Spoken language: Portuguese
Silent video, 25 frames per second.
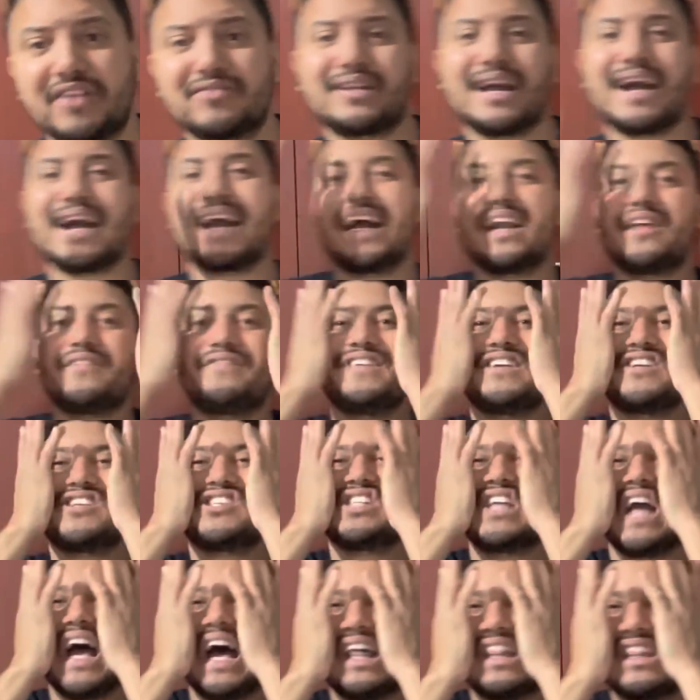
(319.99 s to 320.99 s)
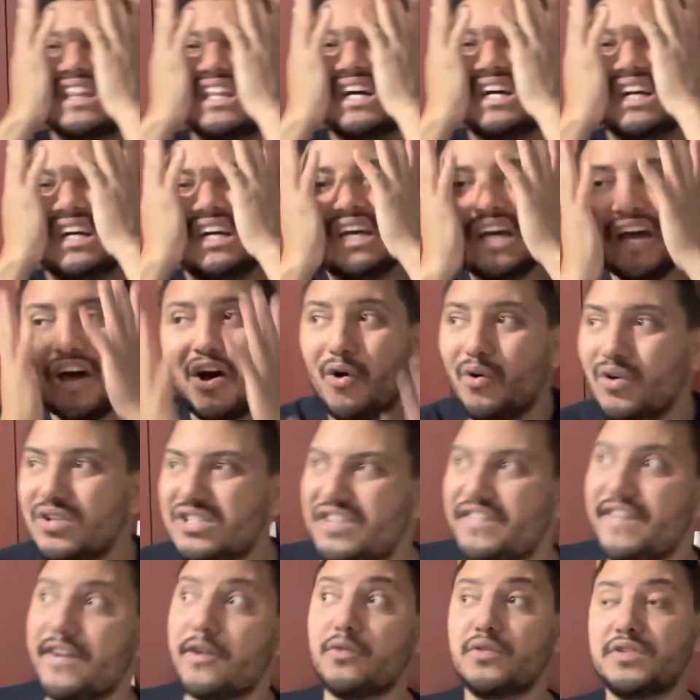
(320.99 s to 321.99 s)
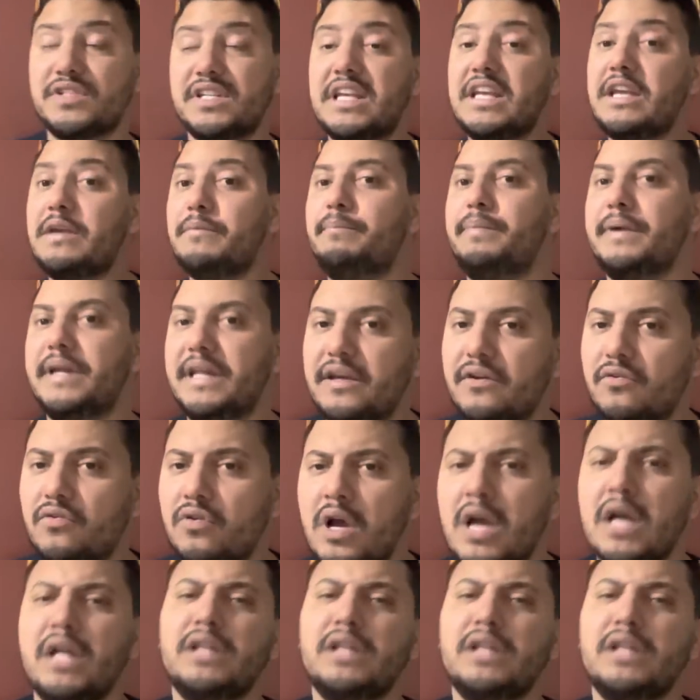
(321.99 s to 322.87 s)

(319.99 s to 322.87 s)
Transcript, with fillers: com a cara fechada, onde você vai conseguir emprego?